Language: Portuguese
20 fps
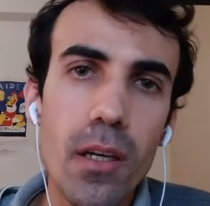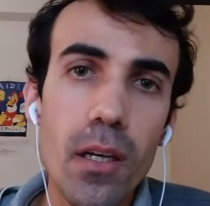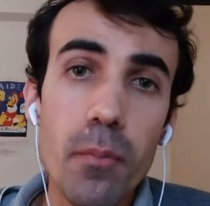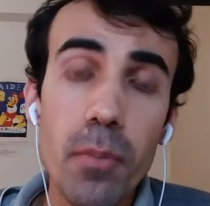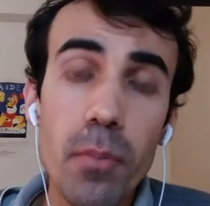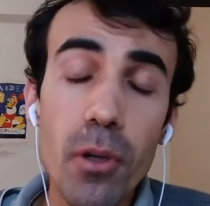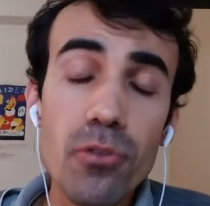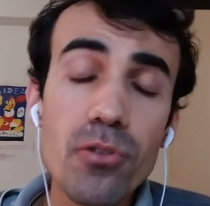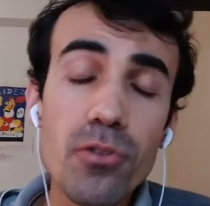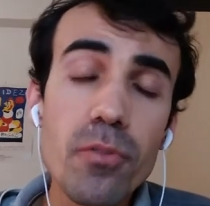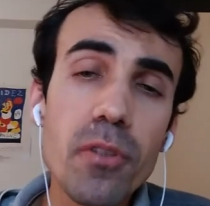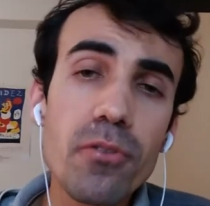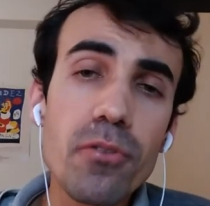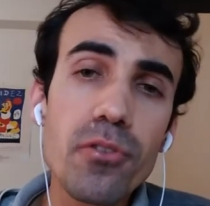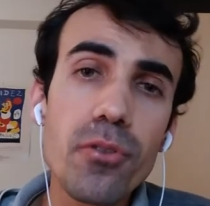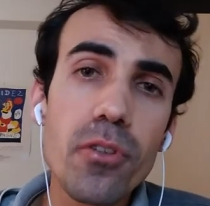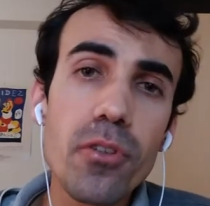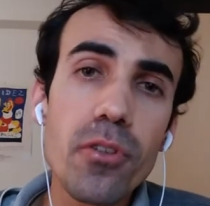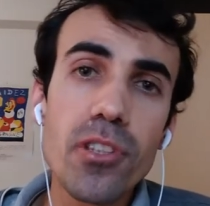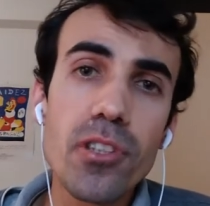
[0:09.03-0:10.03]
Pelos números de
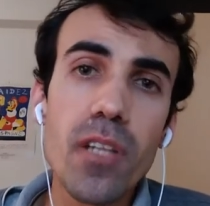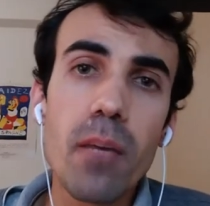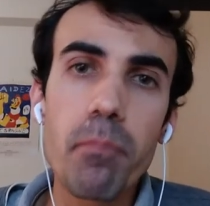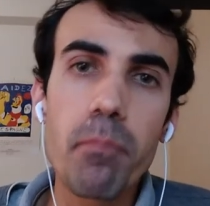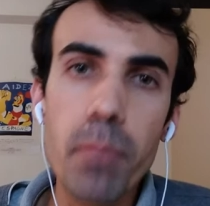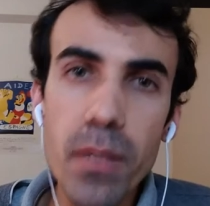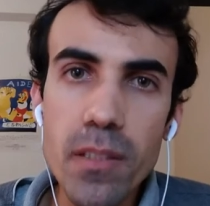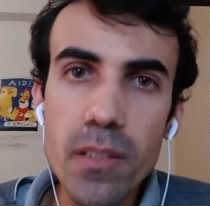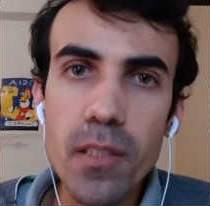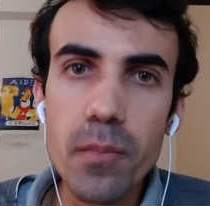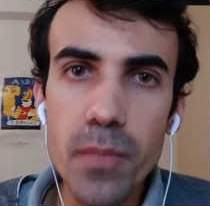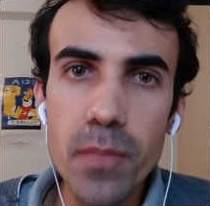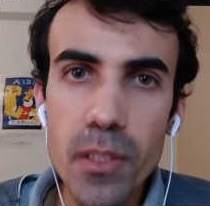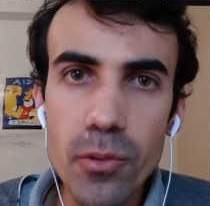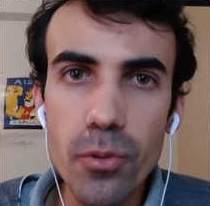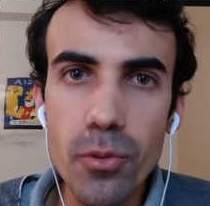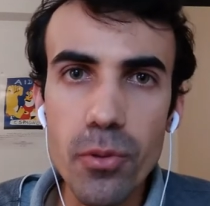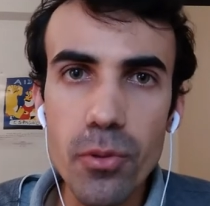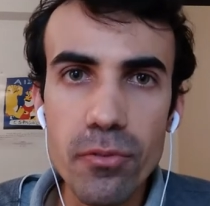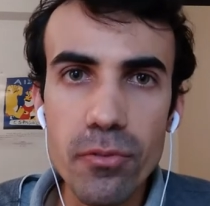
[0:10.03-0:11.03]
hoje da pandemia
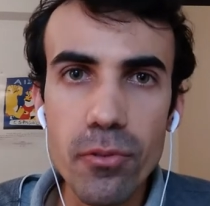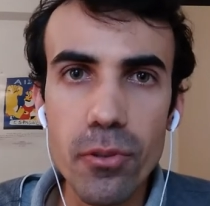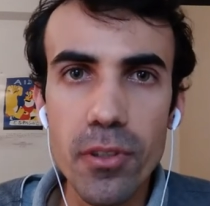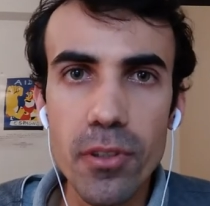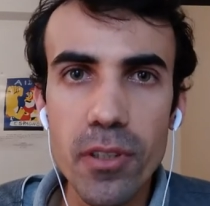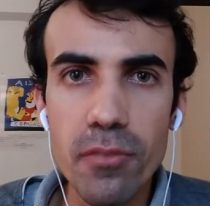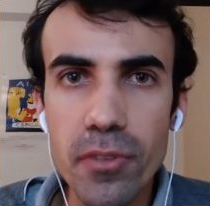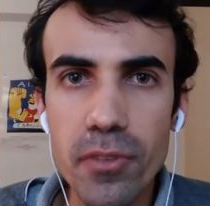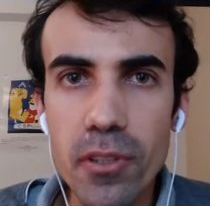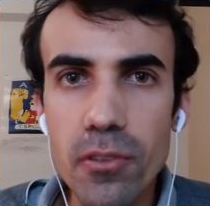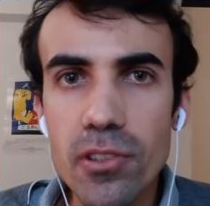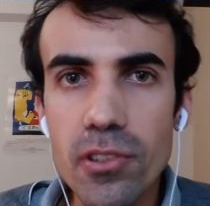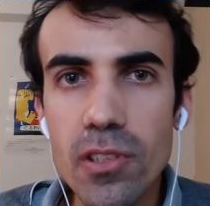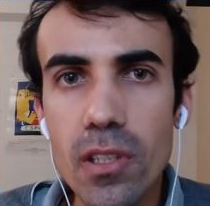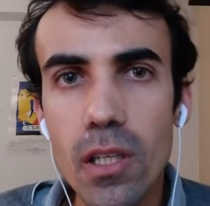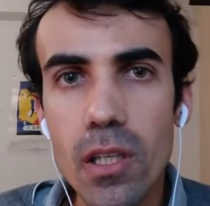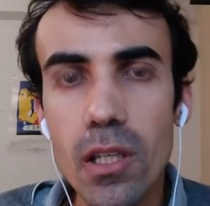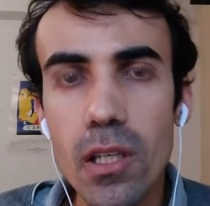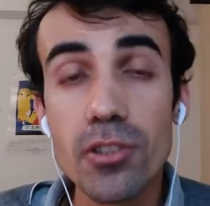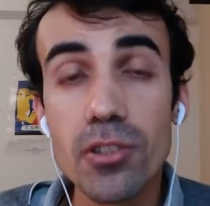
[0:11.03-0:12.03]
do novo coronavírus,
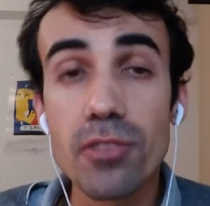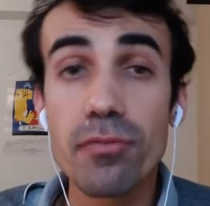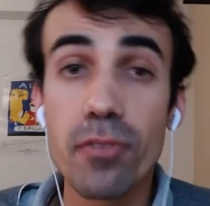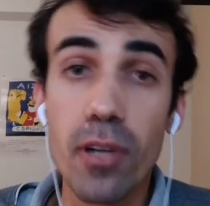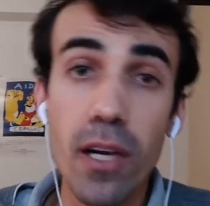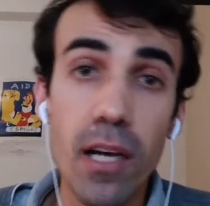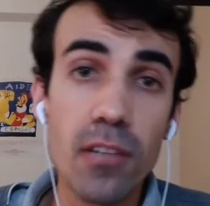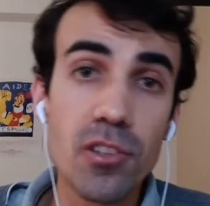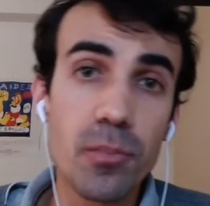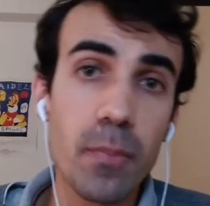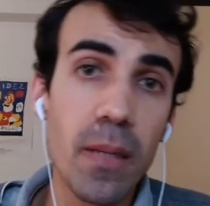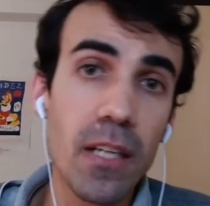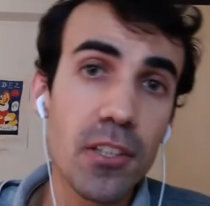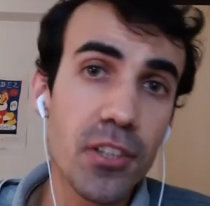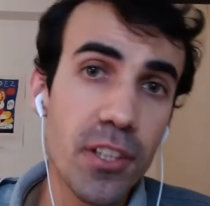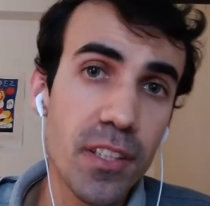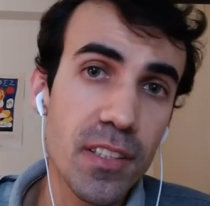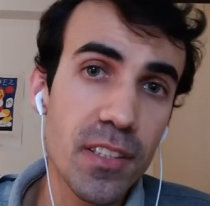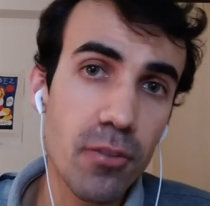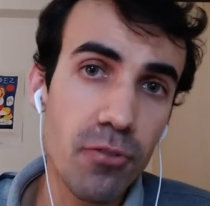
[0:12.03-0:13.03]
divulgados pela
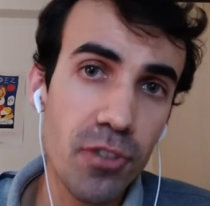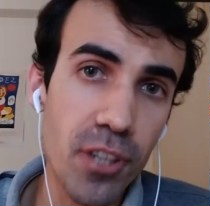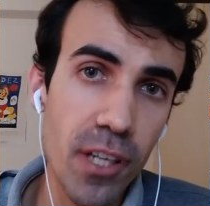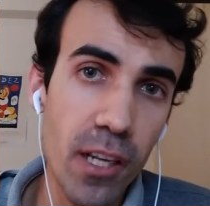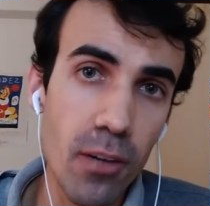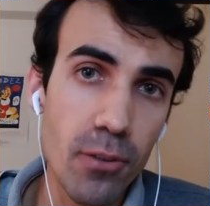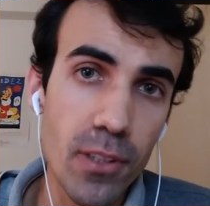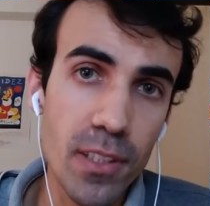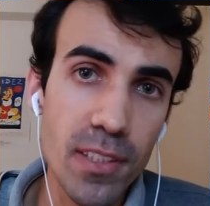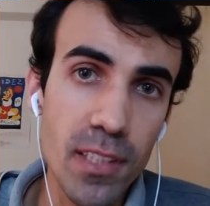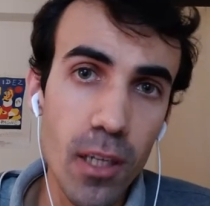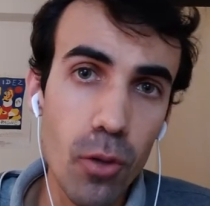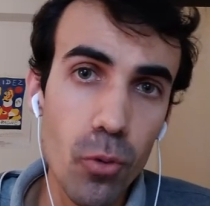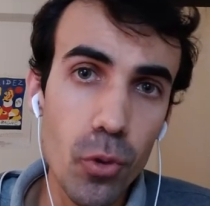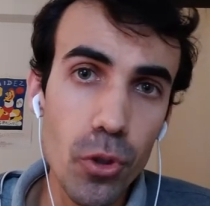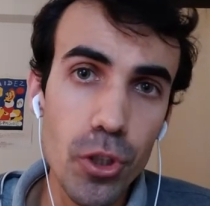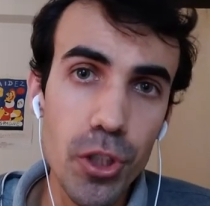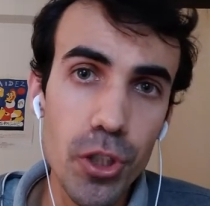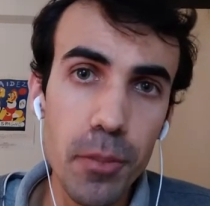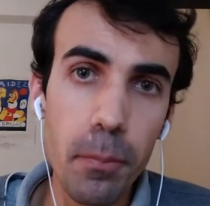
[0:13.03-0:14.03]
Direção-Geral da
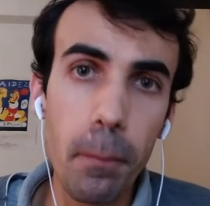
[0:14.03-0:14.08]
Saúde,